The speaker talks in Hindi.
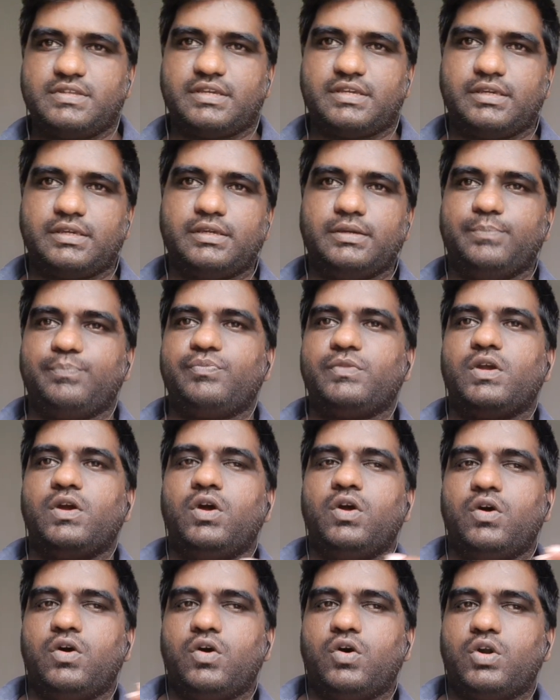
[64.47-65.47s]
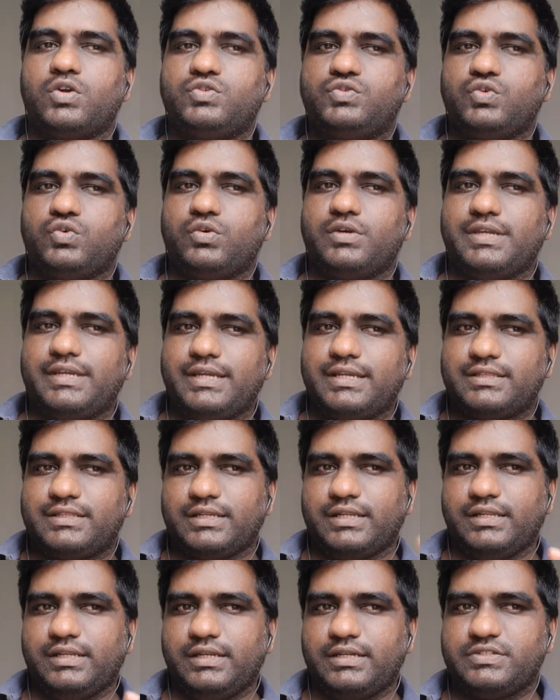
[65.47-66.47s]
देखेंगे और जो
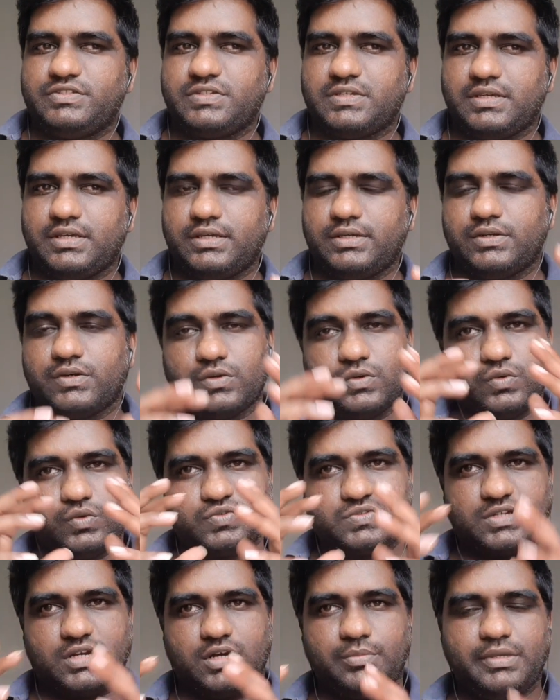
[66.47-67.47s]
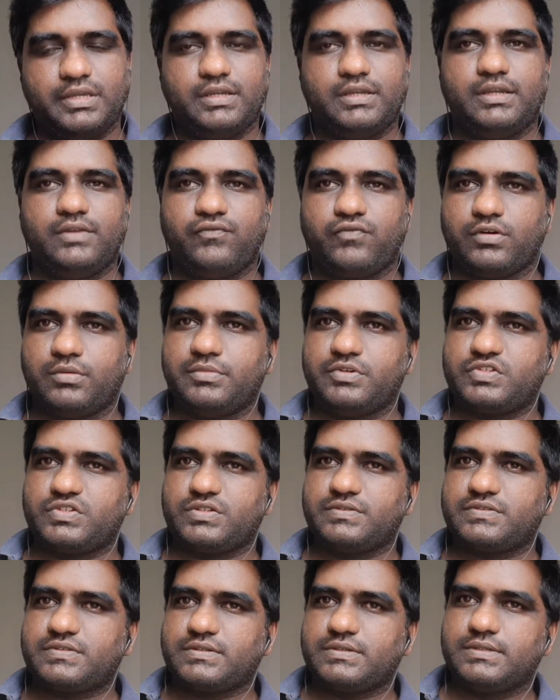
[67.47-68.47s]
एथर एनर्जी है उसका भी
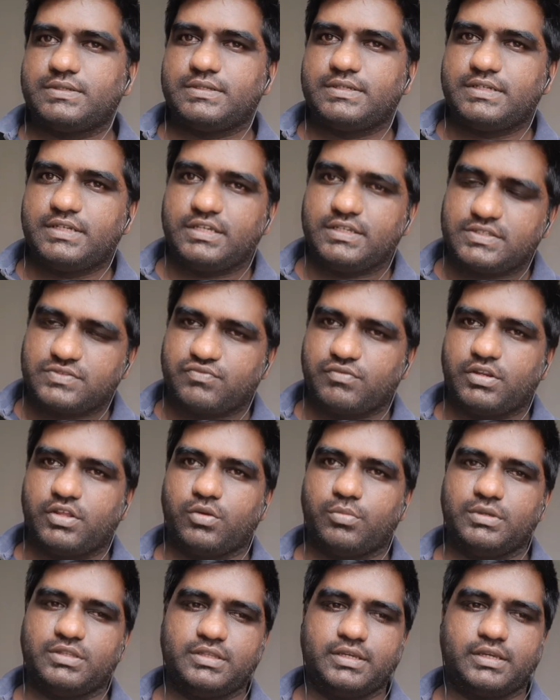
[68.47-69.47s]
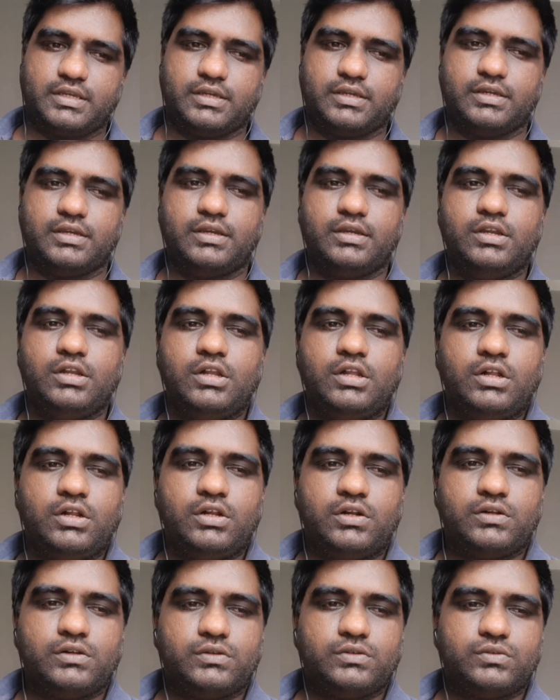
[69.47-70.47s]
इंफॉर्मेशंस इस वीडियो में देखेंगे
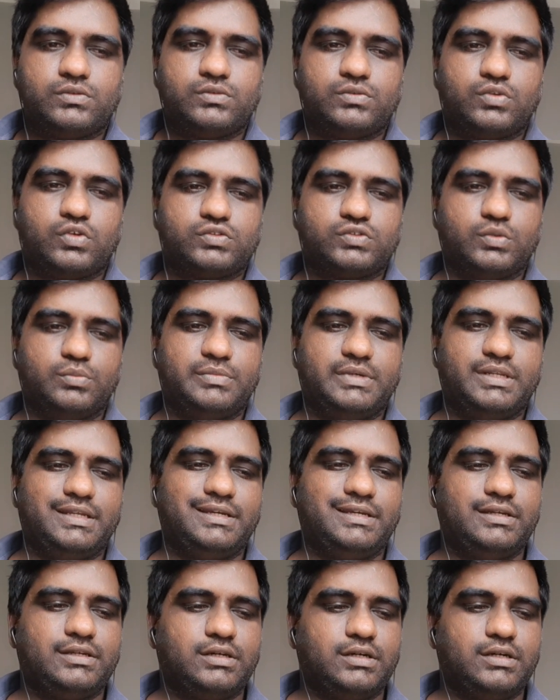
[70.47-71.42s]
दोस्तों मैंने